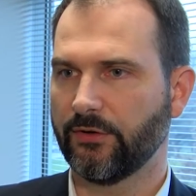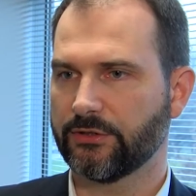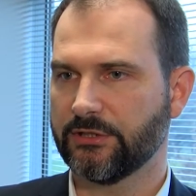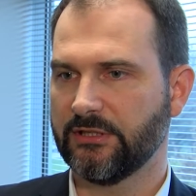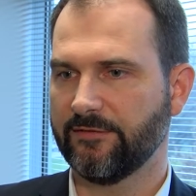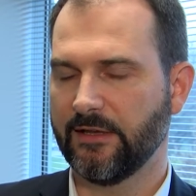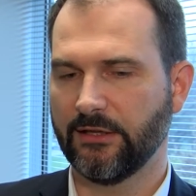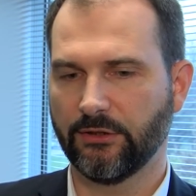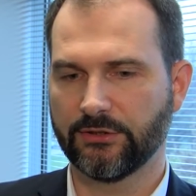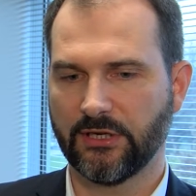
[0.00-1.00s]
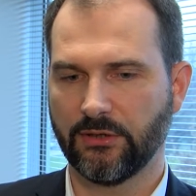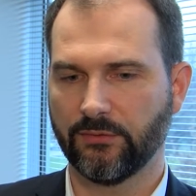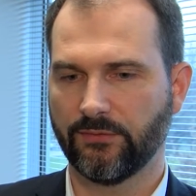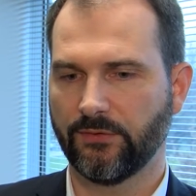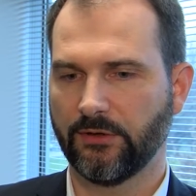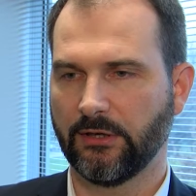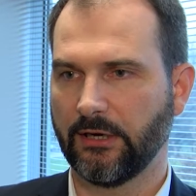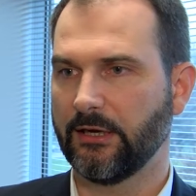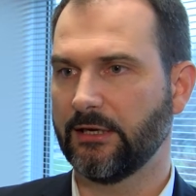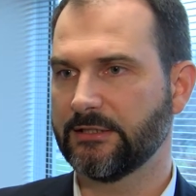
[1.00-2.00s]
wykorzystywane do celów e,
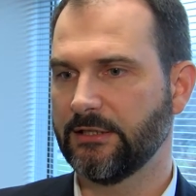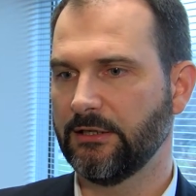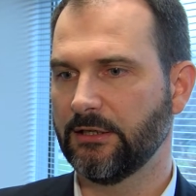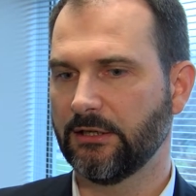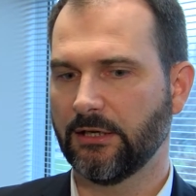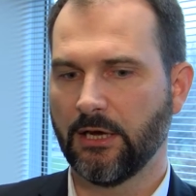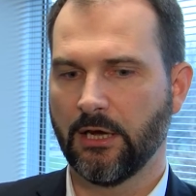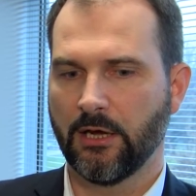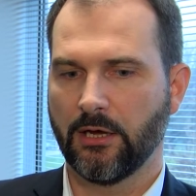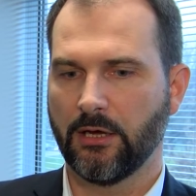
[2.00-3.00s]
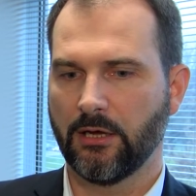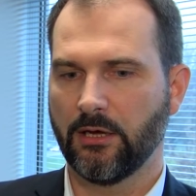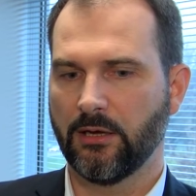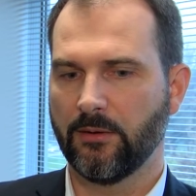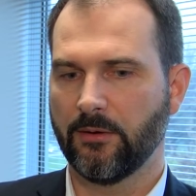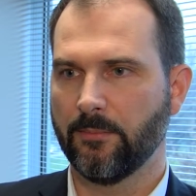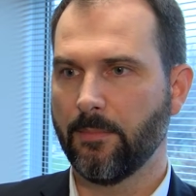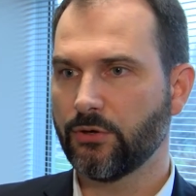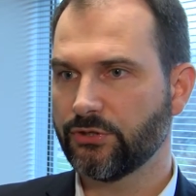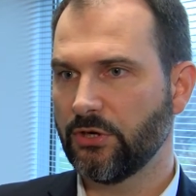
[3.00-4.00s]
rekreacyjnych e,
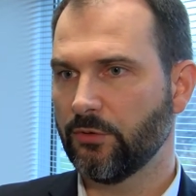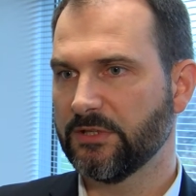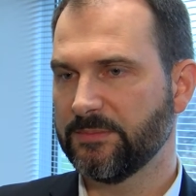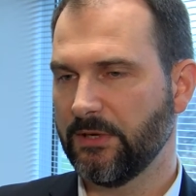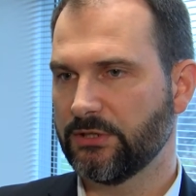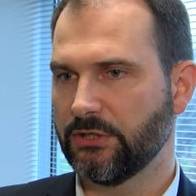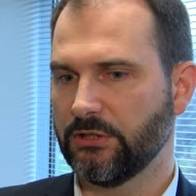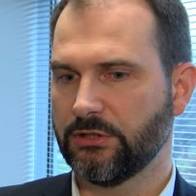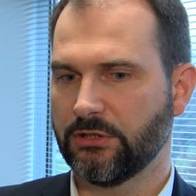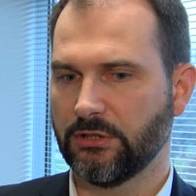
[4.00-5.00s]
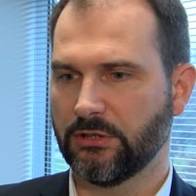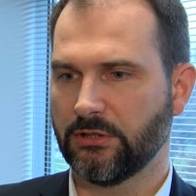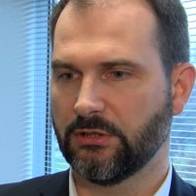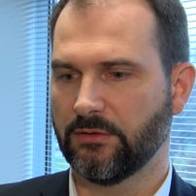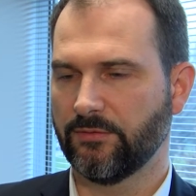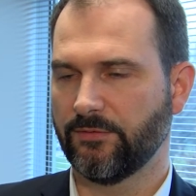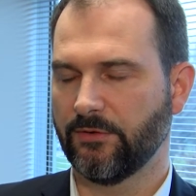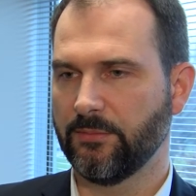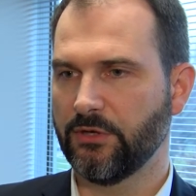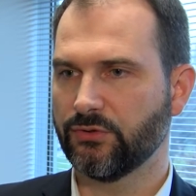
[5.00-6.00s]
można ubezpieczyć
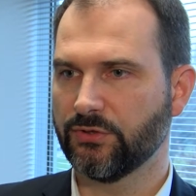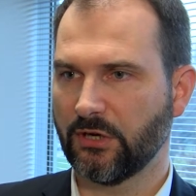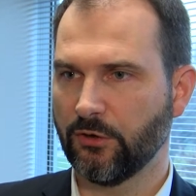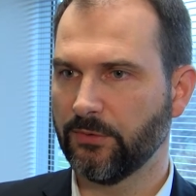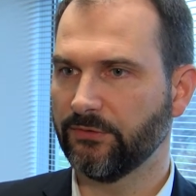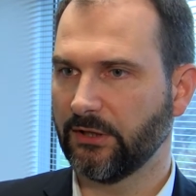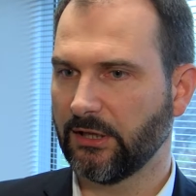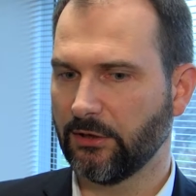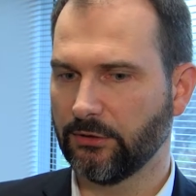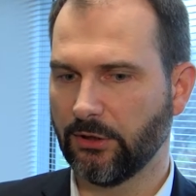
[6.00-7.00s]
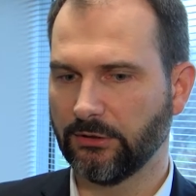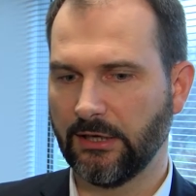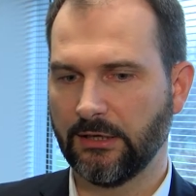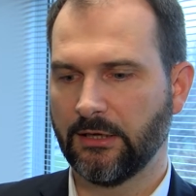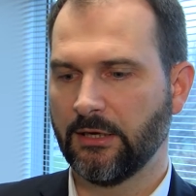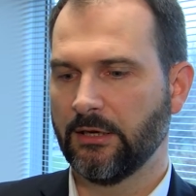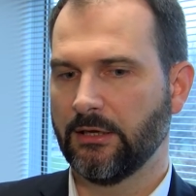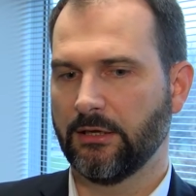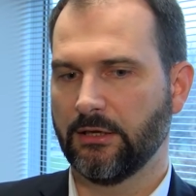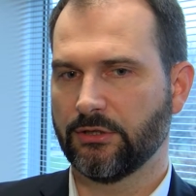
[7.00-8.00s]
w miejscu zakupów takiego drona
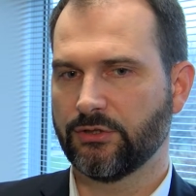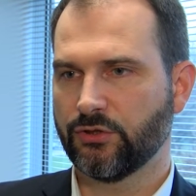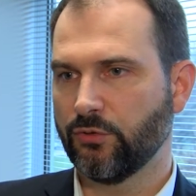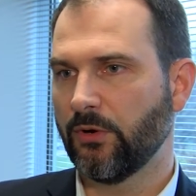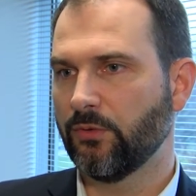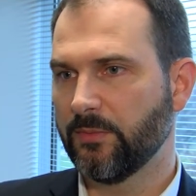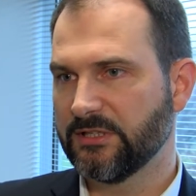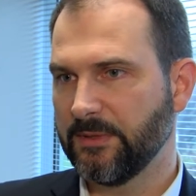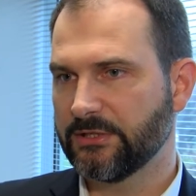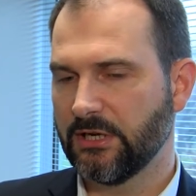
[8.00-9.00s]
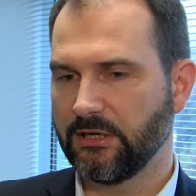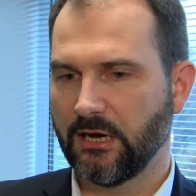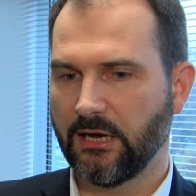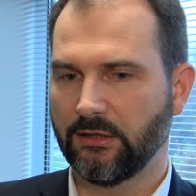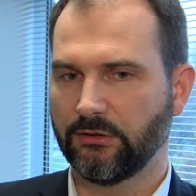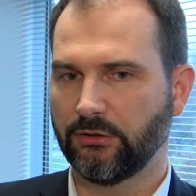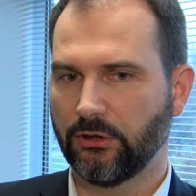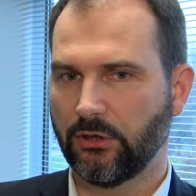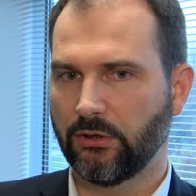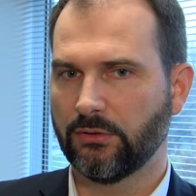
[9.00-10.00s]
z sumą ubezpieczenia
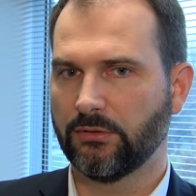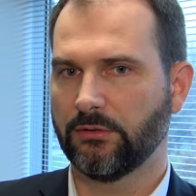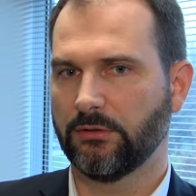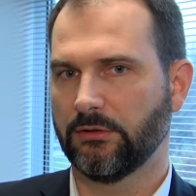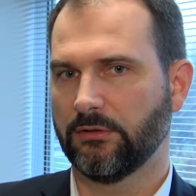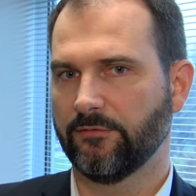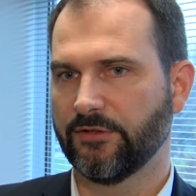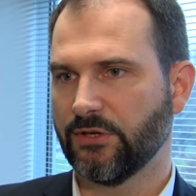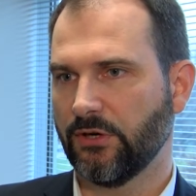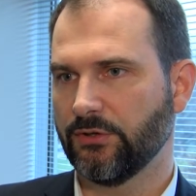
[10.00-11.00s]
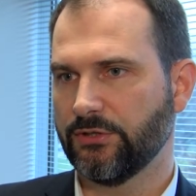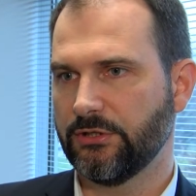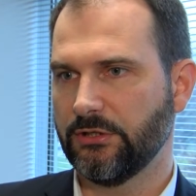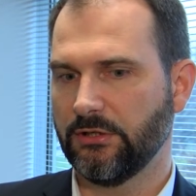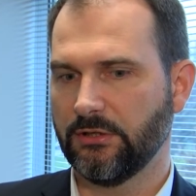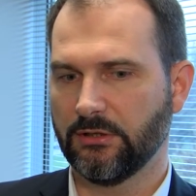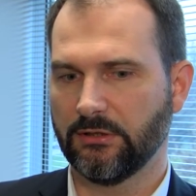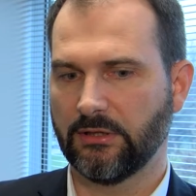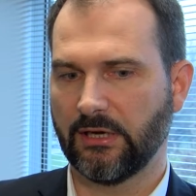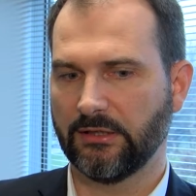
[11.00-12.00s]
do E, wysokości
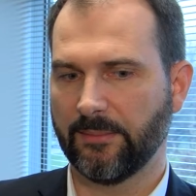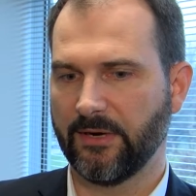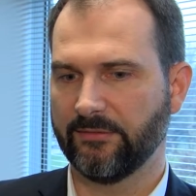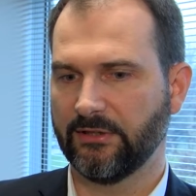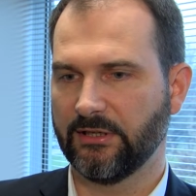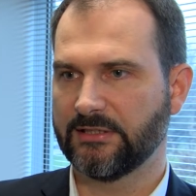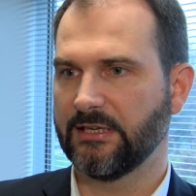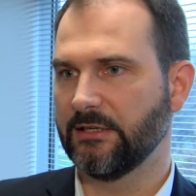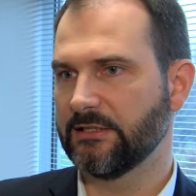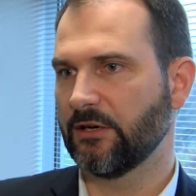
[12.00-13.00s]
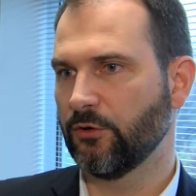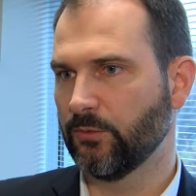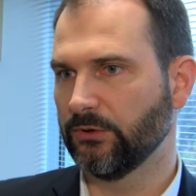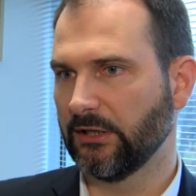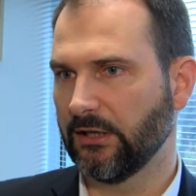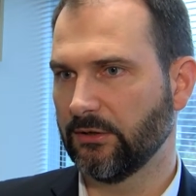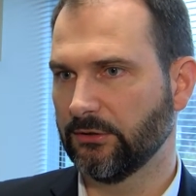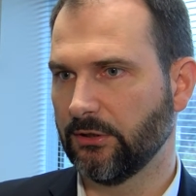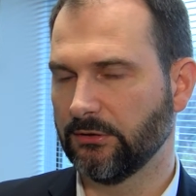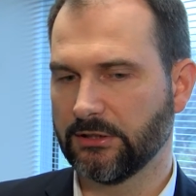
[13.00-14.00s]
e, tak naprawdę ceny zakupu takiego
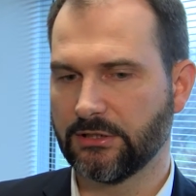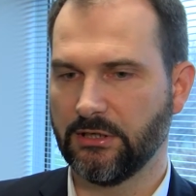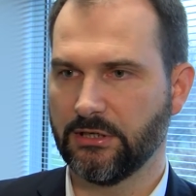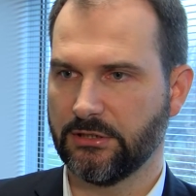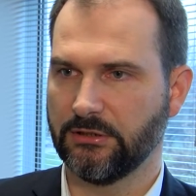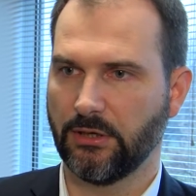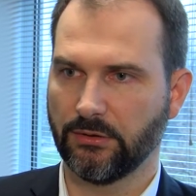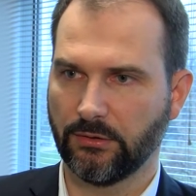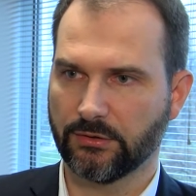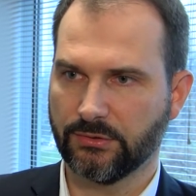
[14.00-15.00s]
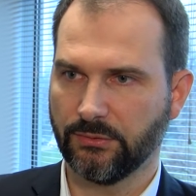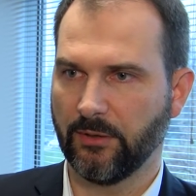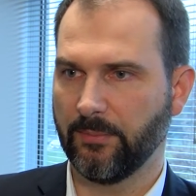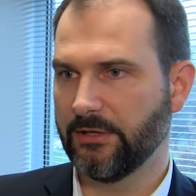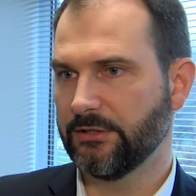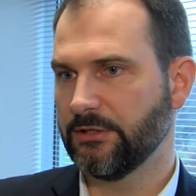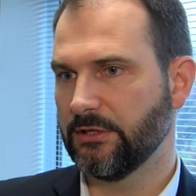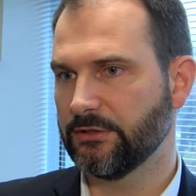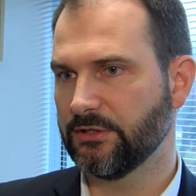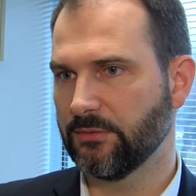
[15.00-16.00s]
drona. Czyli jeśli dron kosztuje
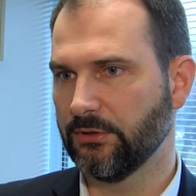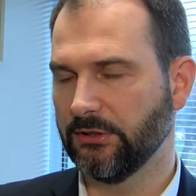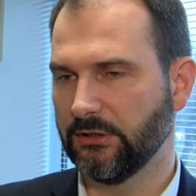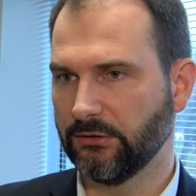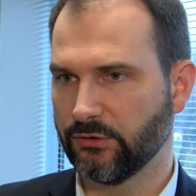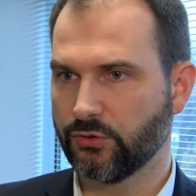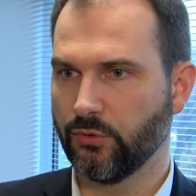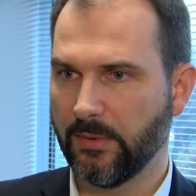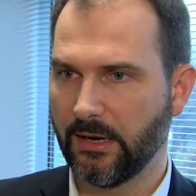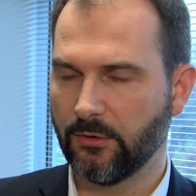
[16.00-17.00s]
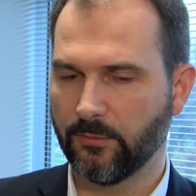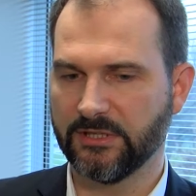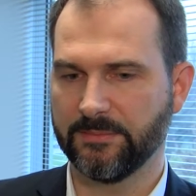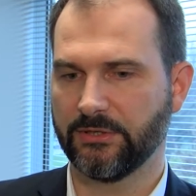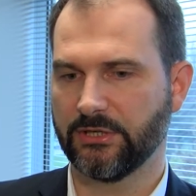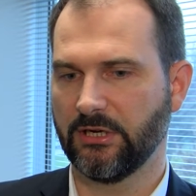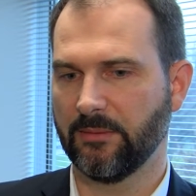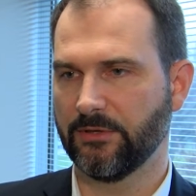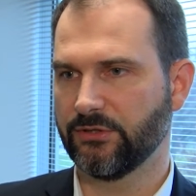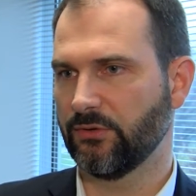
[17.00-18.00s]
5000 zł, to suma
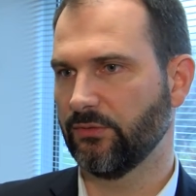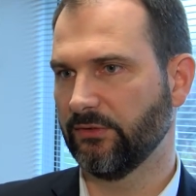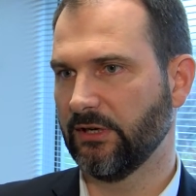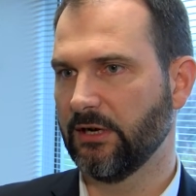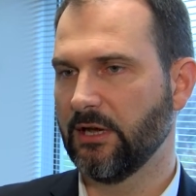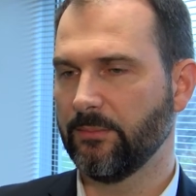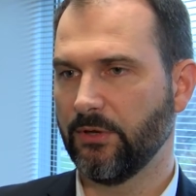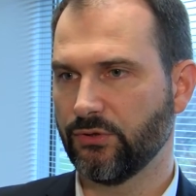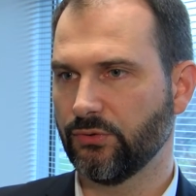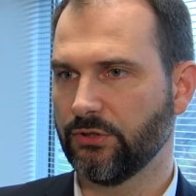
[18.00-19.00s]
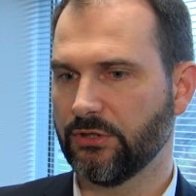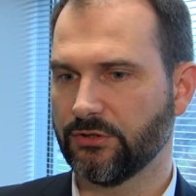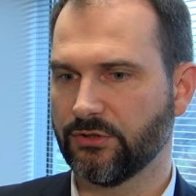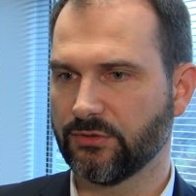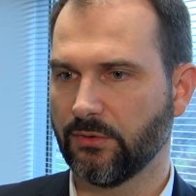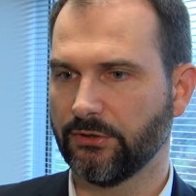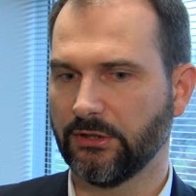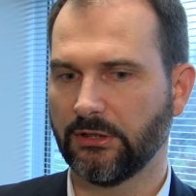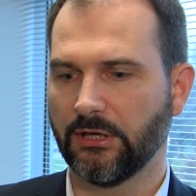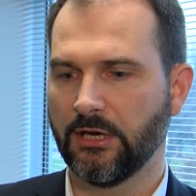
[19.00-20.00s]
ubezpieczenia będzie równa 5000 zł.